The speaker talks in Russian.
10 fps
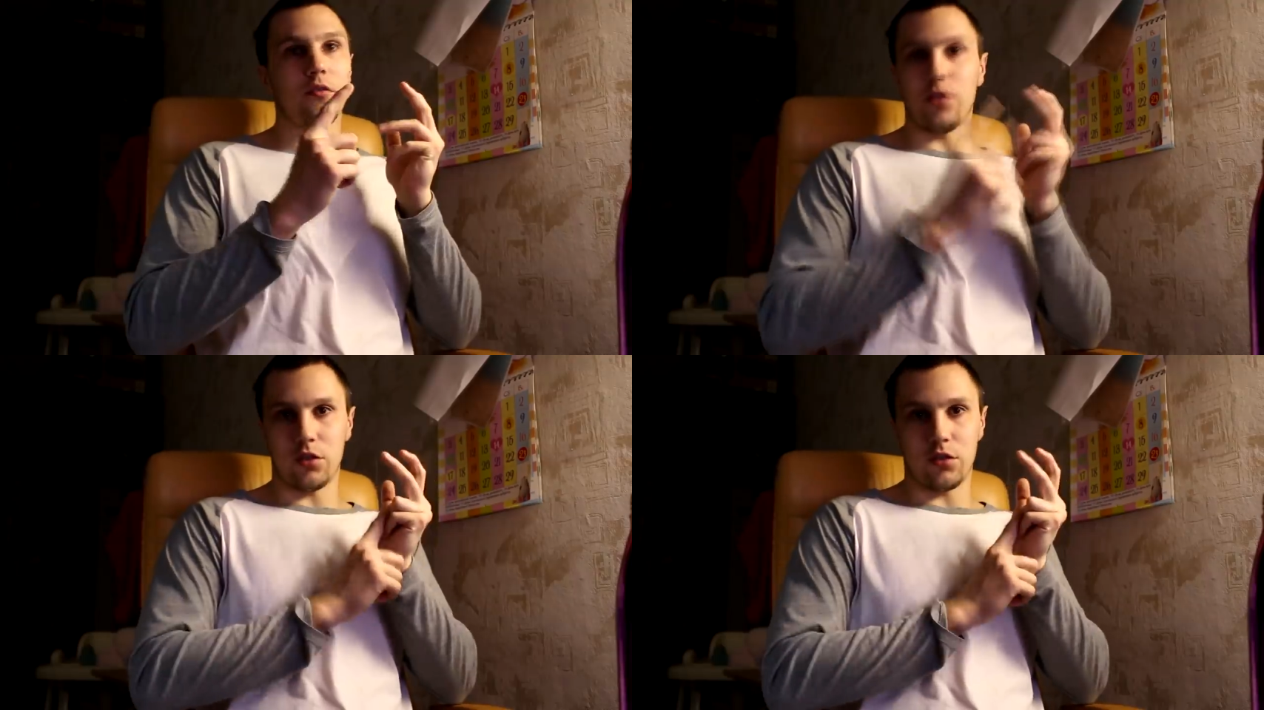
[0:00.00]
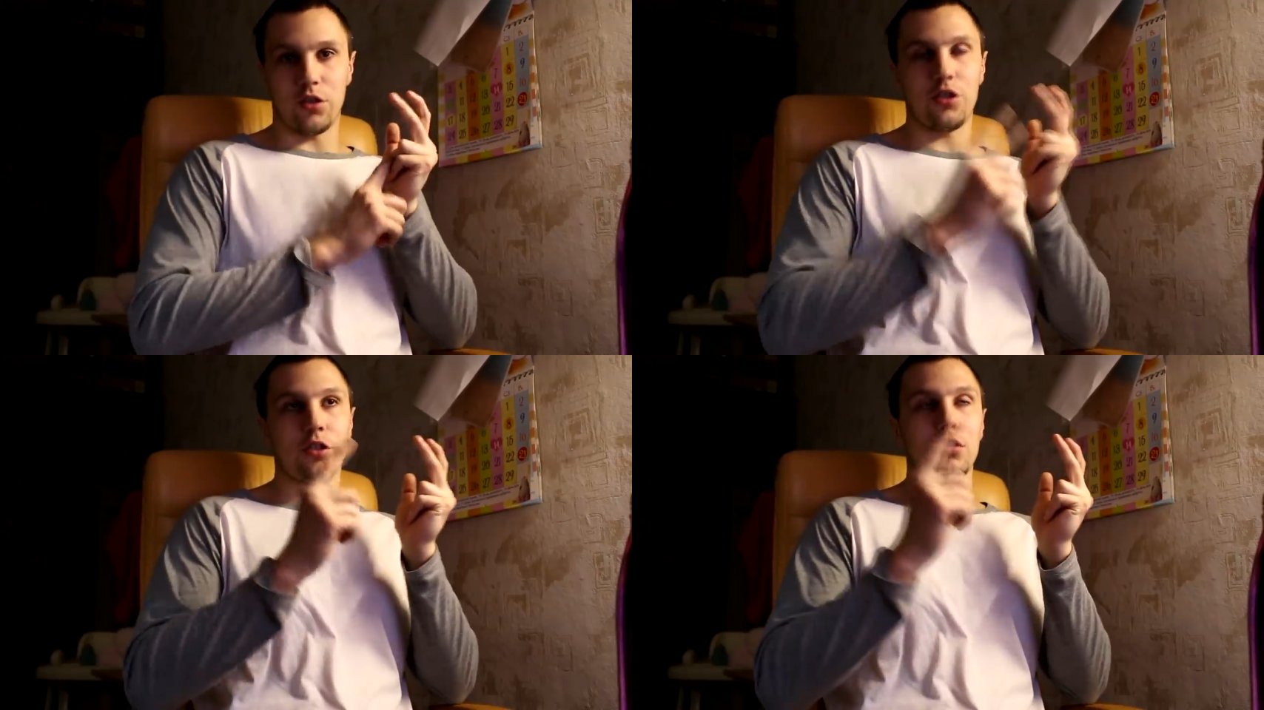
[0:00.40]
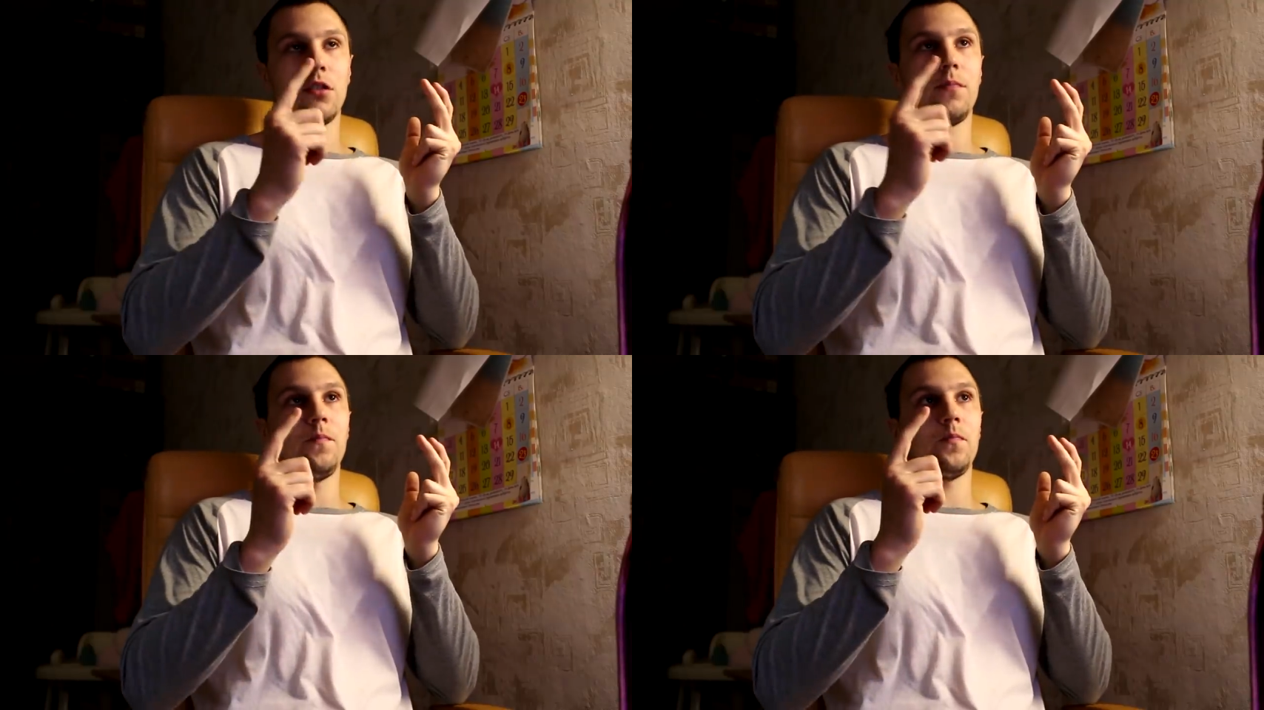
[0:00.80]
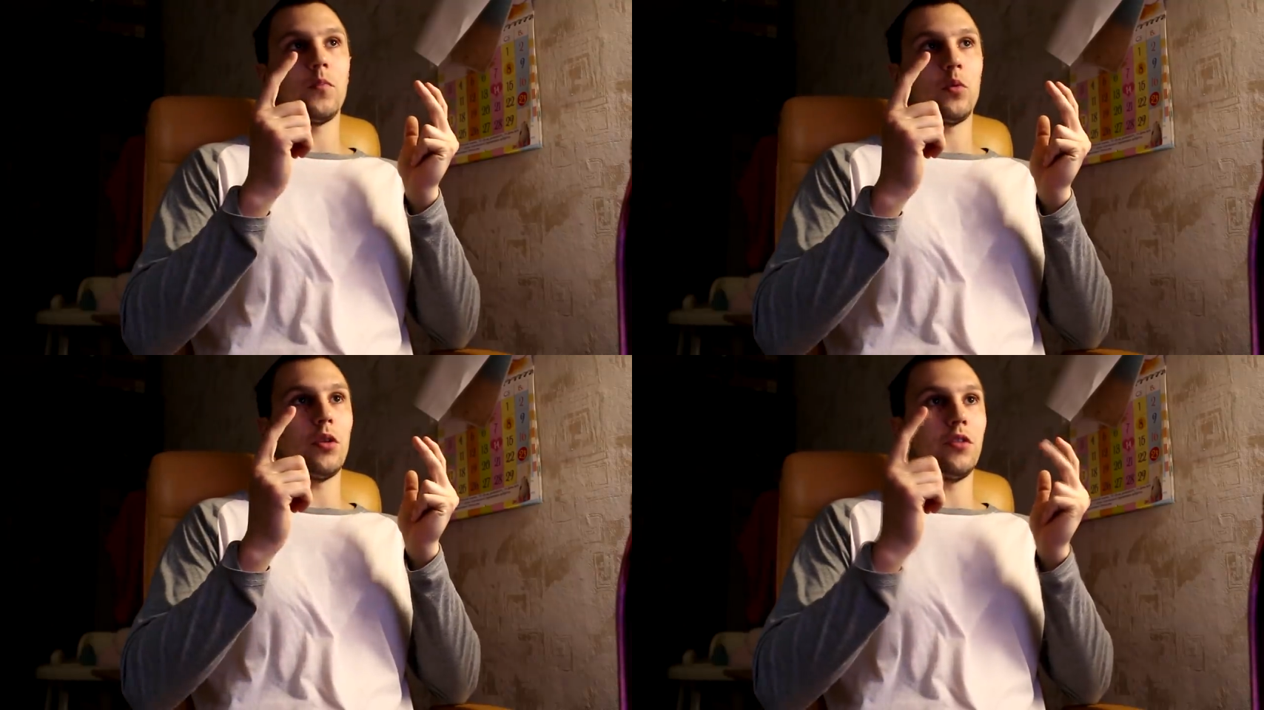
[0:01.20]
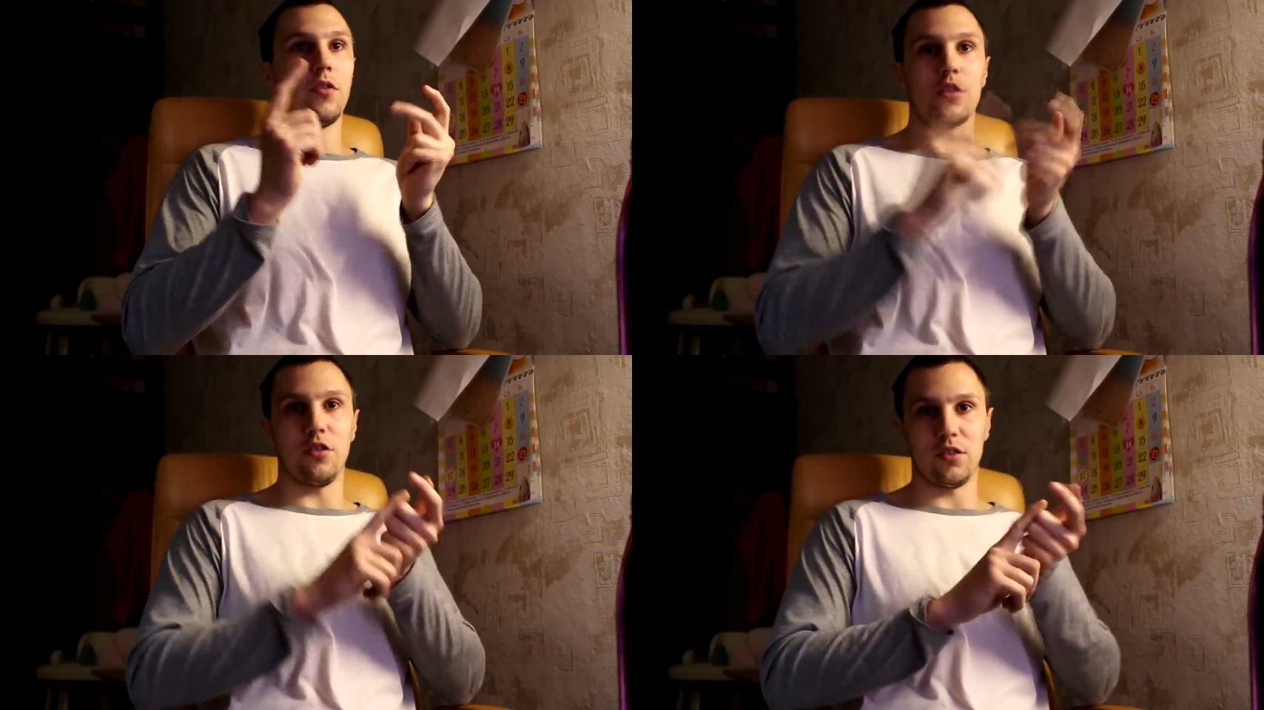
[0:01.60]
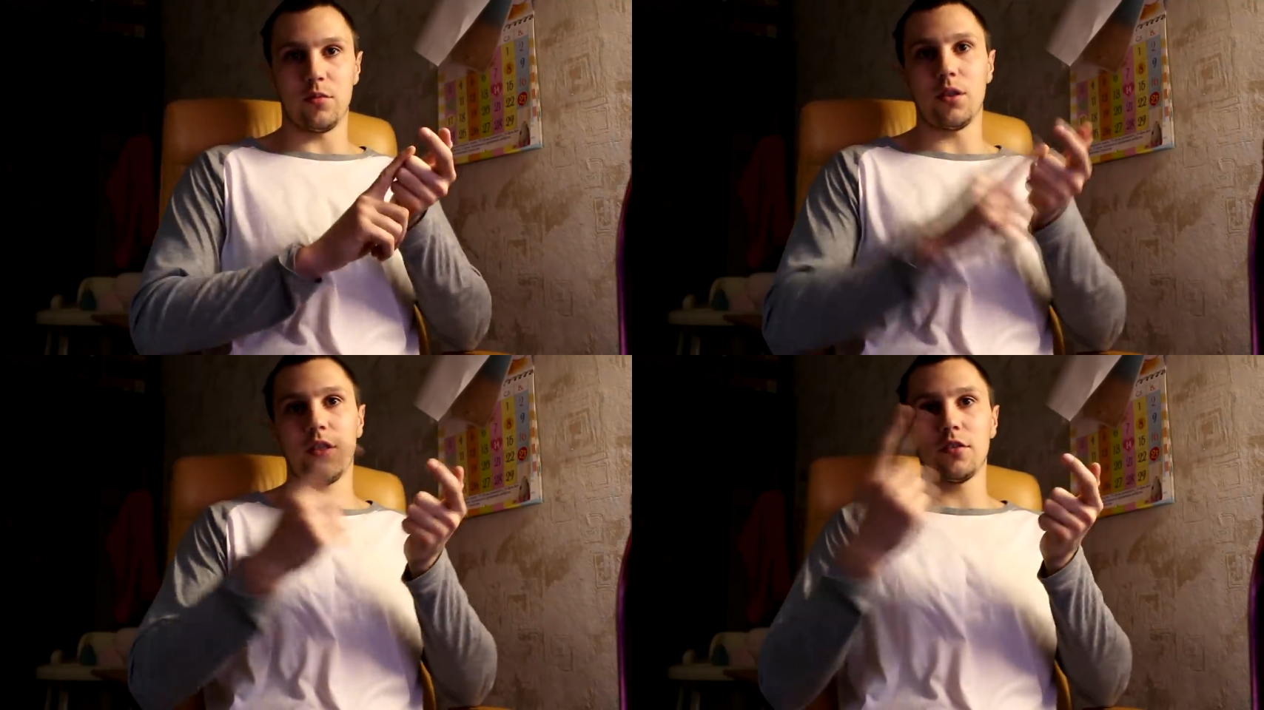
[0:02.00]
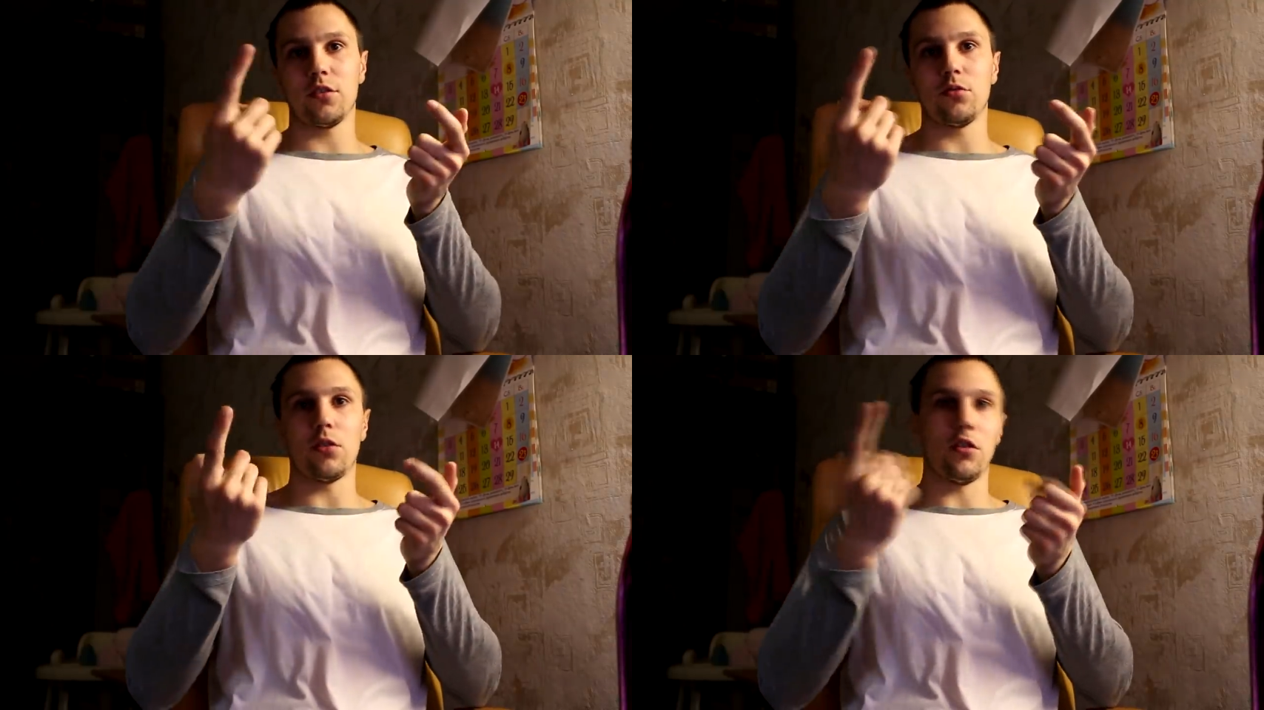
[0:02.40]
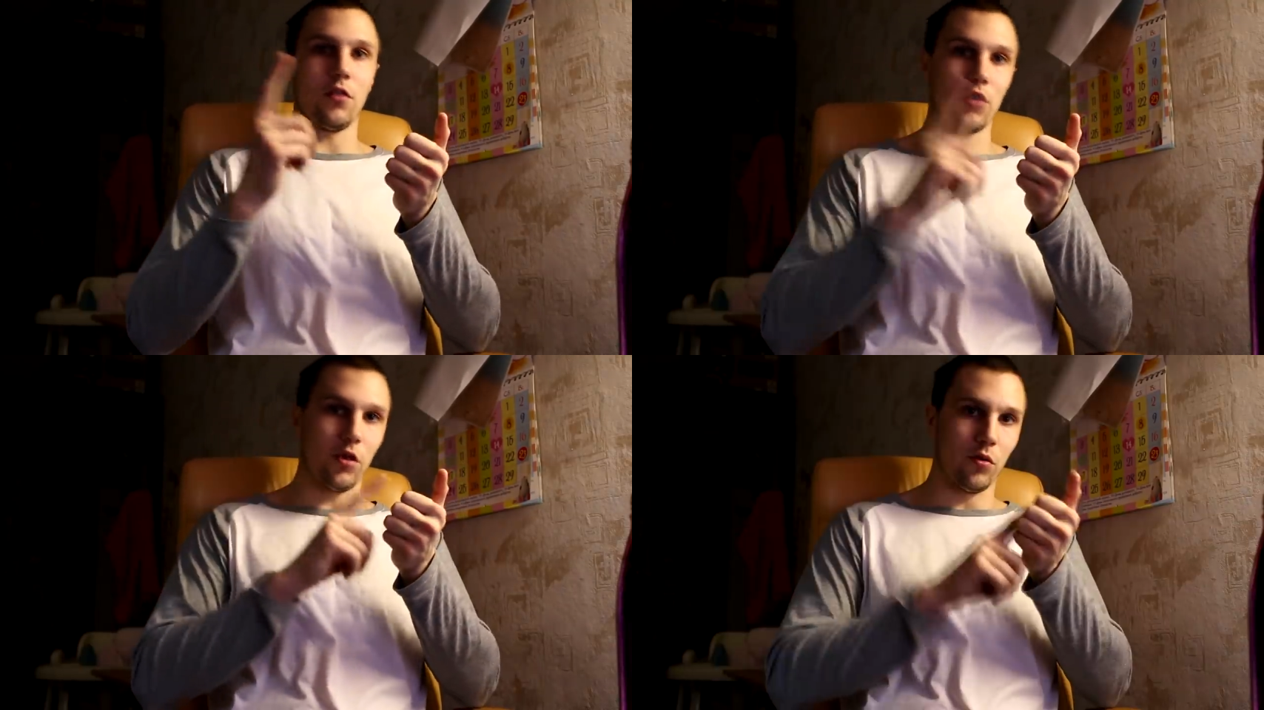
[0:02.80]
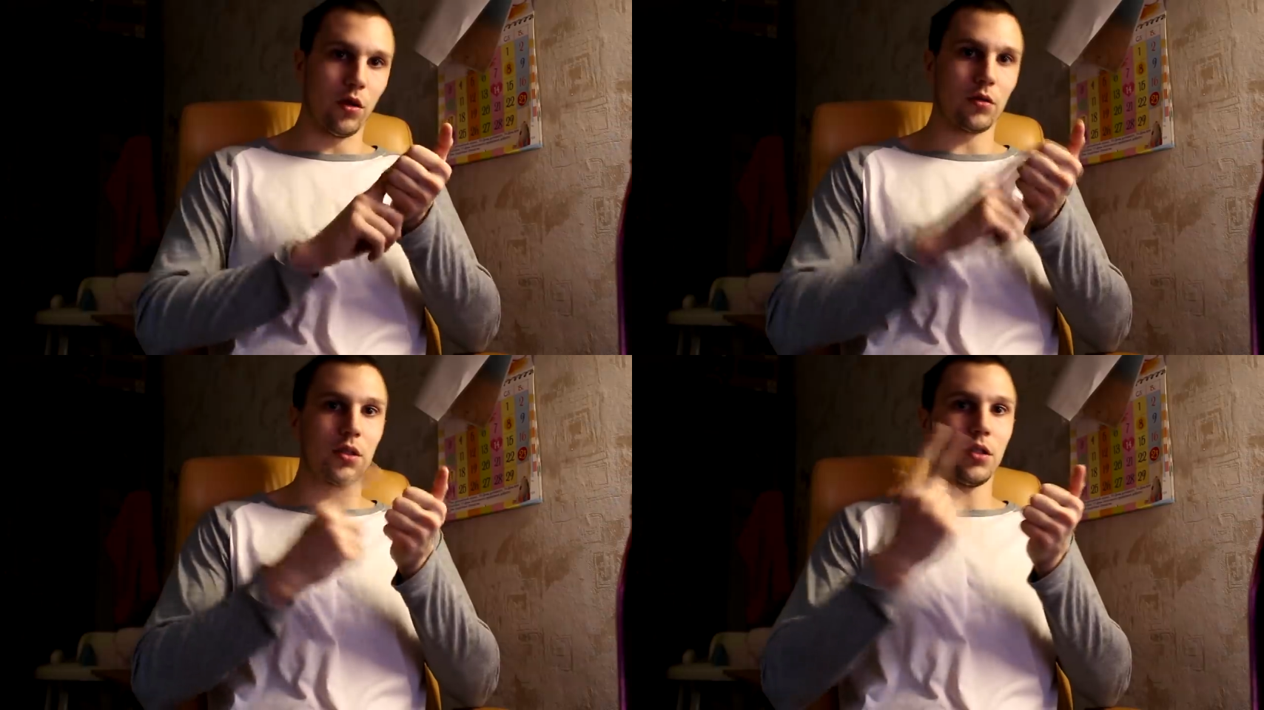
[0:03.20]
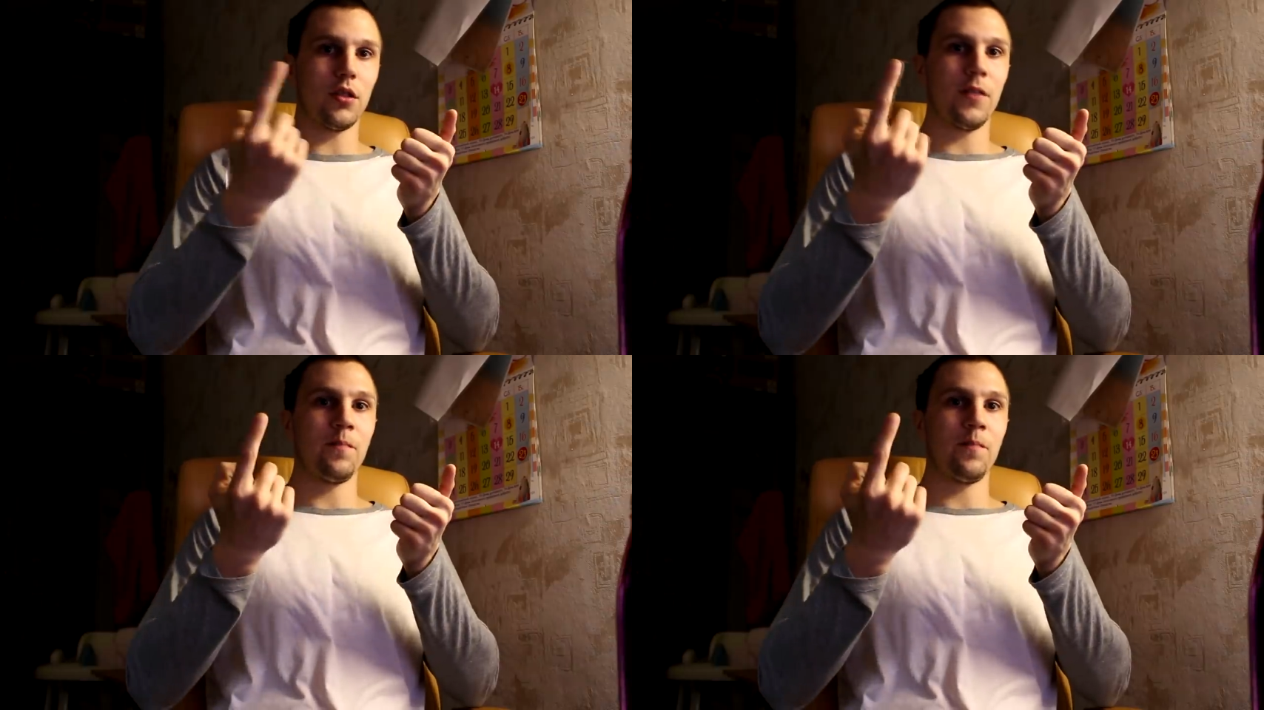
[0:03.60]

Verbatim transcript: ветрозащита, туда не вошли саморезы, туда не вошли уголки,